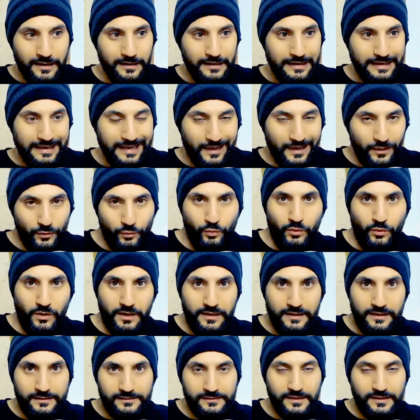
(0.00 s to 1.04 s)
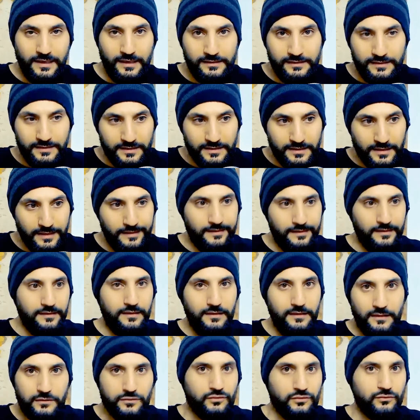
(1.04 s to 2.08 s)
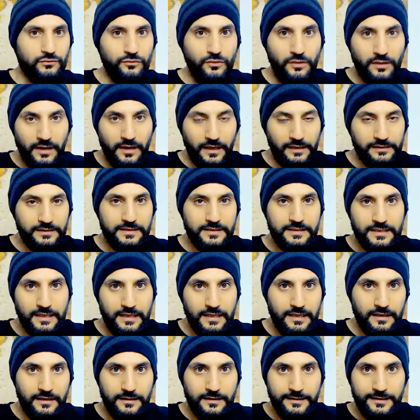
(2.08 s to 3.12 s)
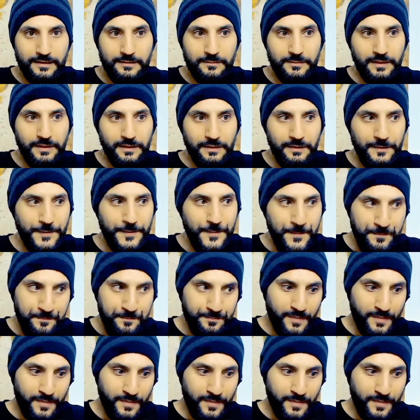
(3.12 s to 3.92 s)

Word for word: الأول أنت رح تنزل للسوق رح تنزل للمهنة